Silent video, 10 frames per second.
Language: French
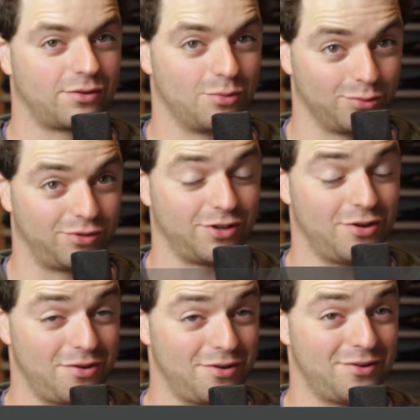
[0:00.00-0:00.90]

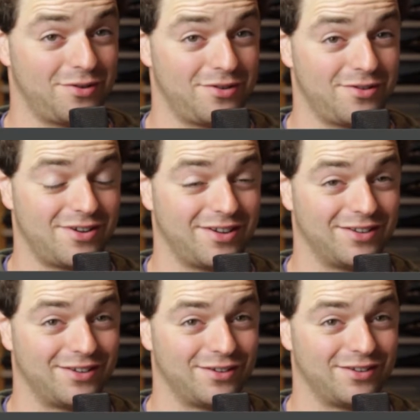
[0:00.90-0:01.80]
content,
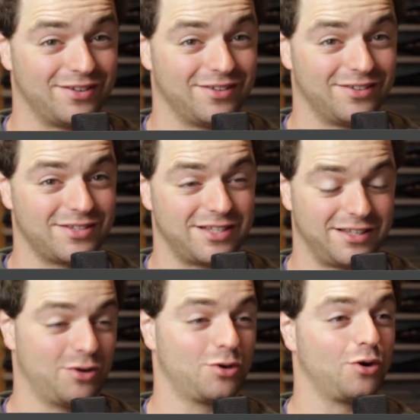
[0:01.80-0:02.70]

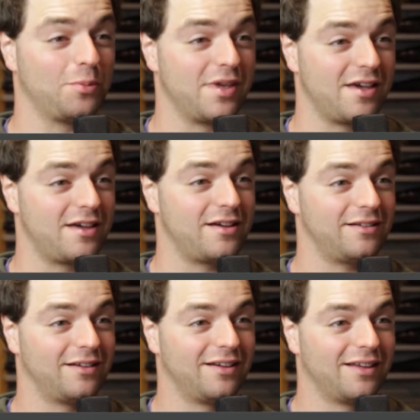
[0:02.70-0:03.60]
c'était en Corbière